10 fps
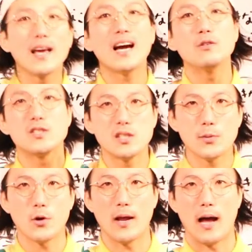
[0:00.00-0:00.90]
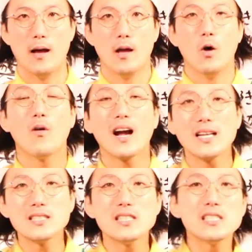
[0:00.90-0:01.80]
れがうつ病やお
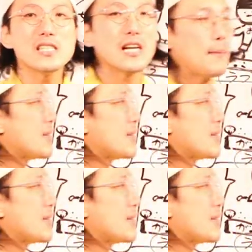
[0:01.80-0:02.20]
かっち自身が